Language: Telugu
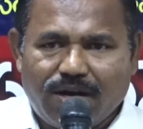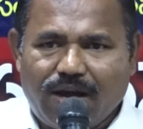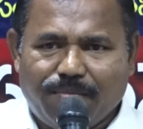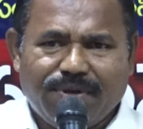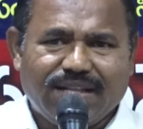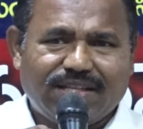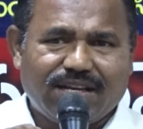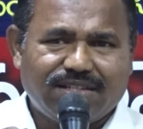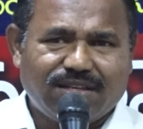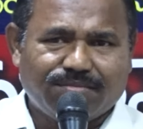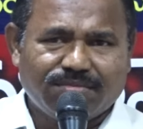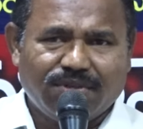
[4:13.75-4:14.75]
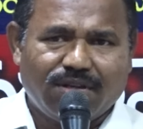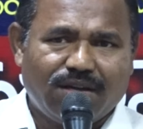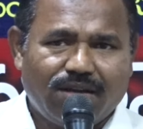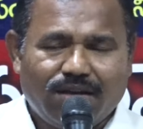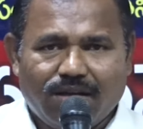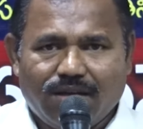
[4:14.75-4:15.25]
అంబేద్కరిజం
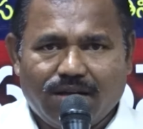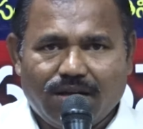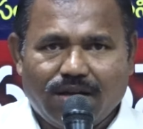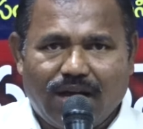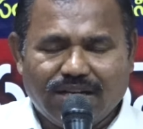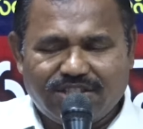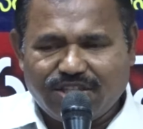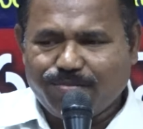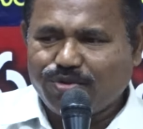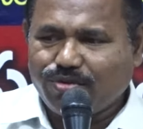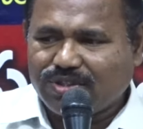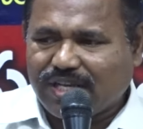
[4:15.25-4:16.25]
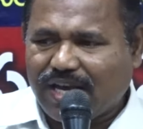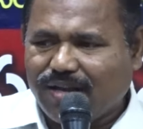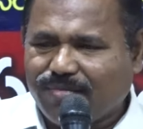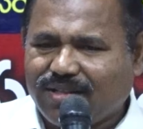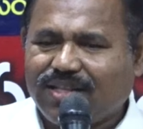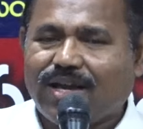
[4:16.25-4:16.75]
అని చెబుతూ
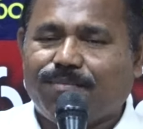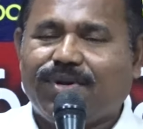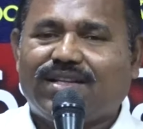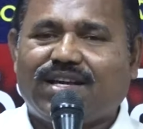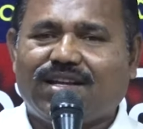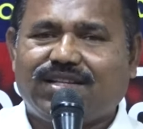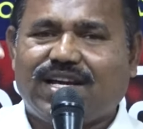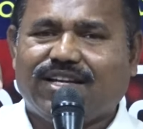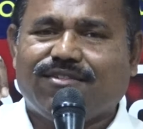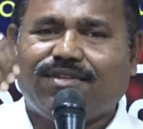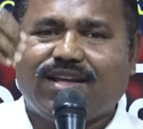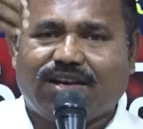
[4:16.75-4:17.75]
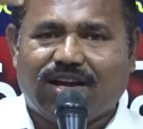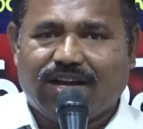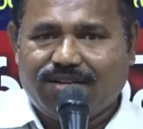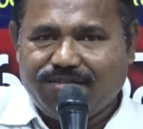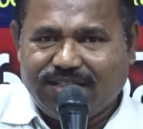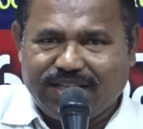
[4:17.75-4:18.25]
చాలామంది అంబేద్కరిజానికి వేరుగా
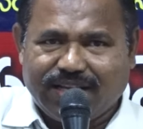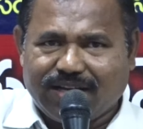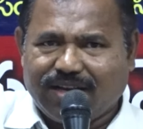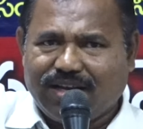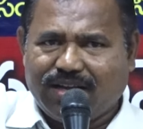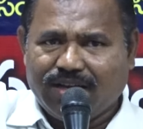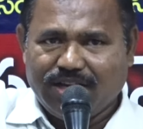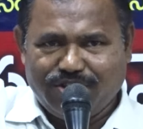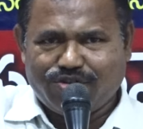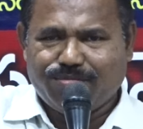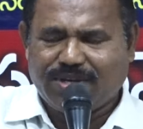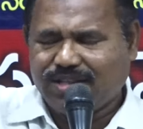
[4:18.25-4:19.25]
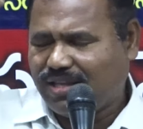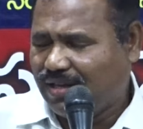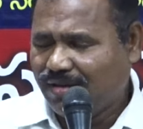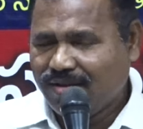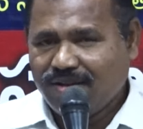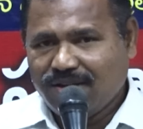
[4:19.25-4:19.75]
వ్యతిరేకంగా ఎంతోమంది
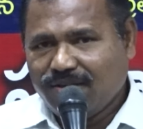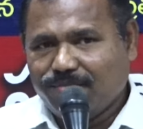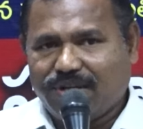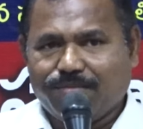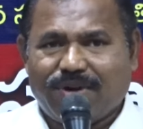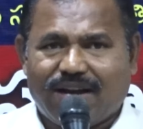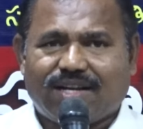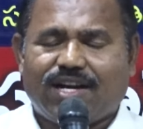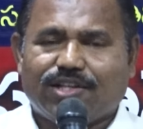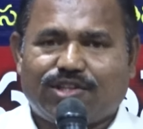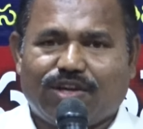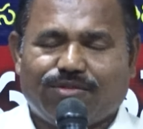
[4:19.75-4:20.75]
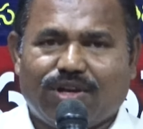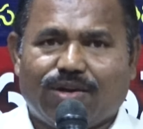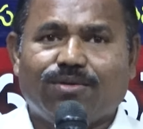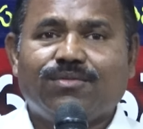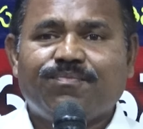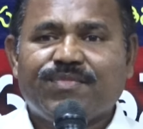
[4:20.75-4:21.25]
మరి మాట్లాడుతూ
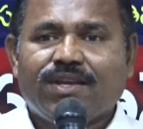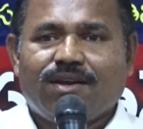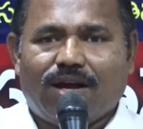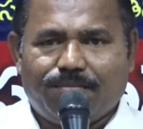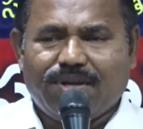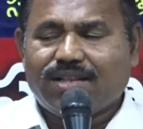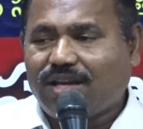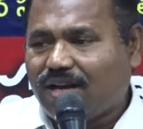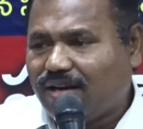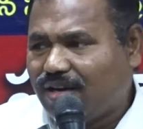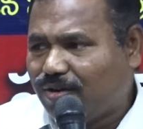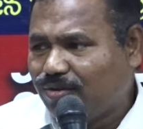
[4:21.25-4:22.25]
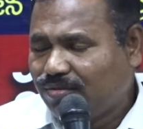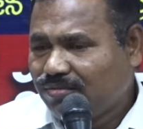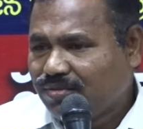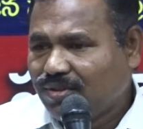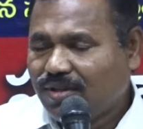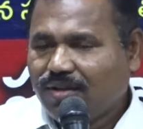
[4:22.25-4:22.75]
ఉన్నారు అంబేద్కర్ అన్నాడు
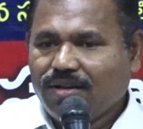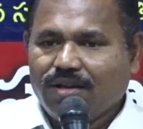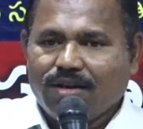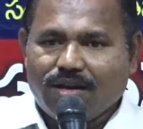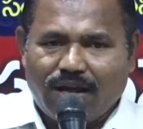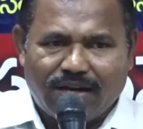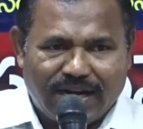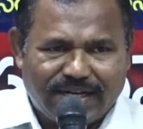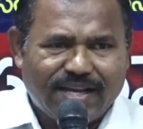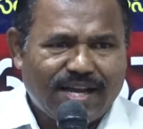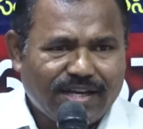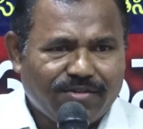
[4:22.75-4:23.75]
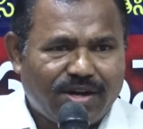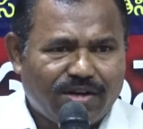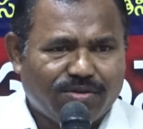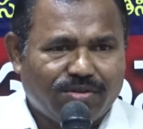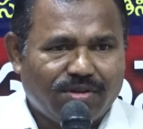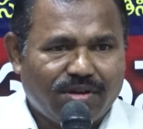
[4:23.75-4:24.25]
నన్ను
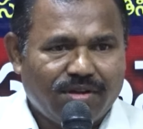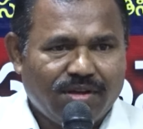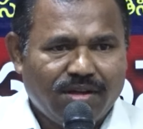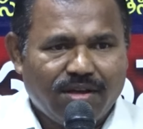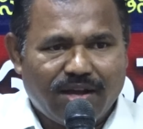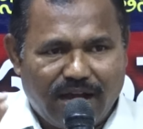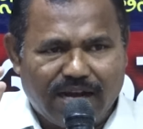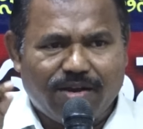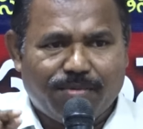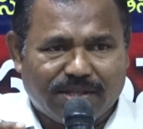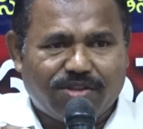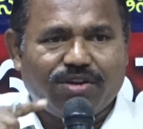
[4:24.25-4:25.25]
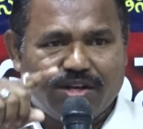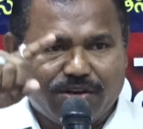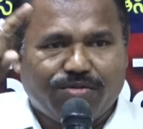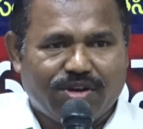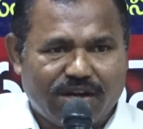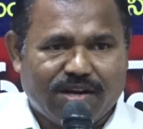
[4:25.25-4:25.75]
అంటరానివాడు అన్న మతంలో
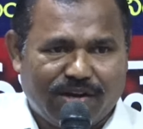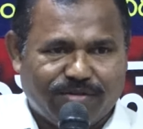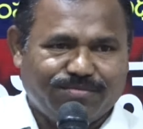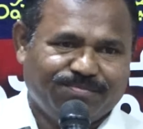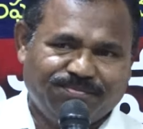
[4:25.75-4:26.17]
నేను ఉండనన్నాడు